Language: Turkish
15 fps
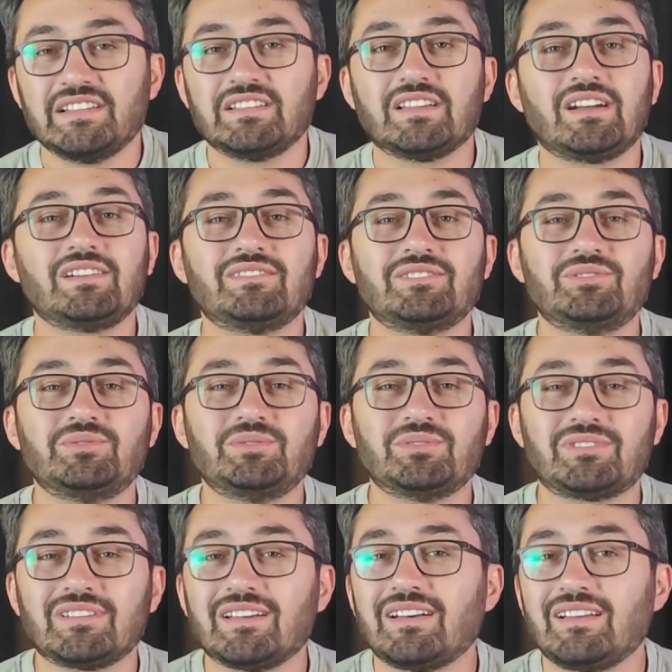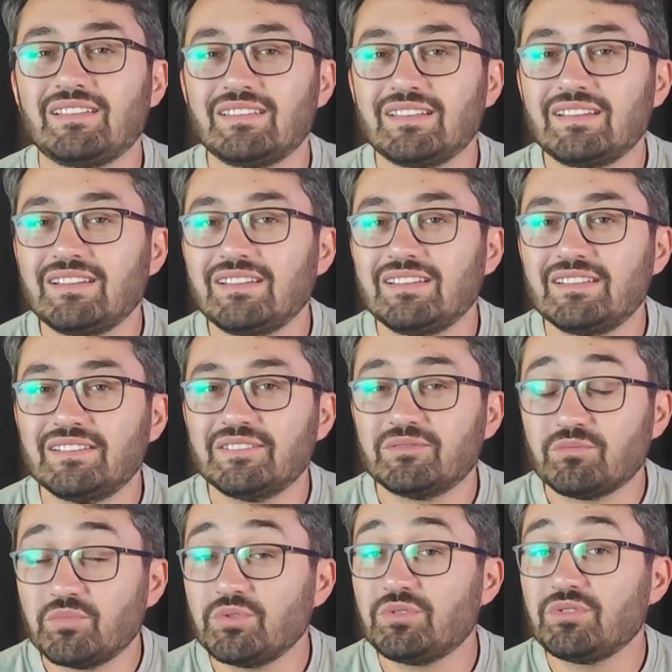Ya Vedud, Ya Allah.
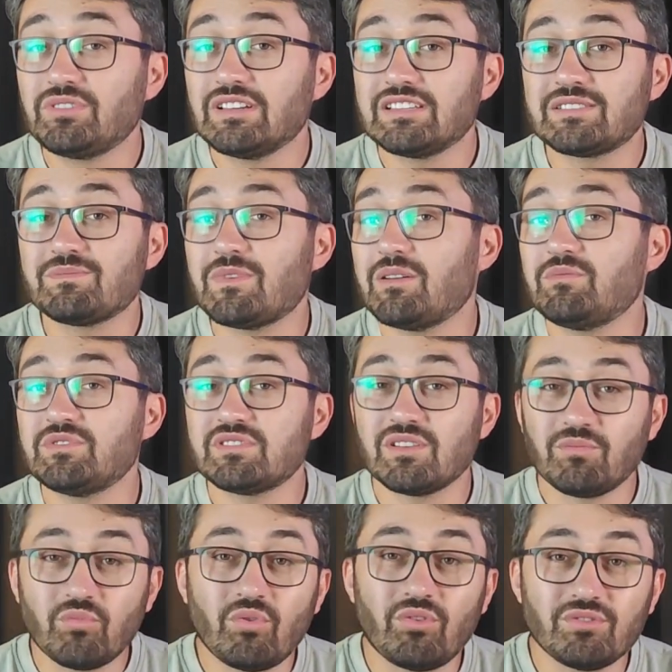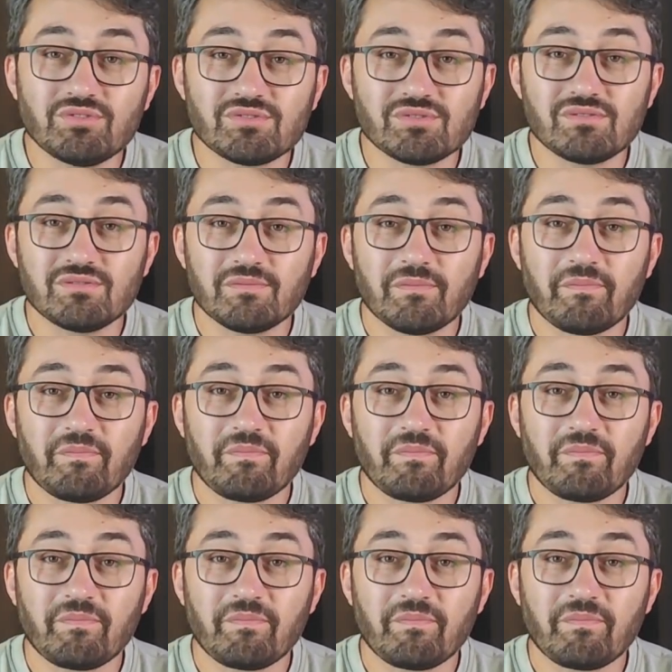Bugünkü esmamız da bu olsun.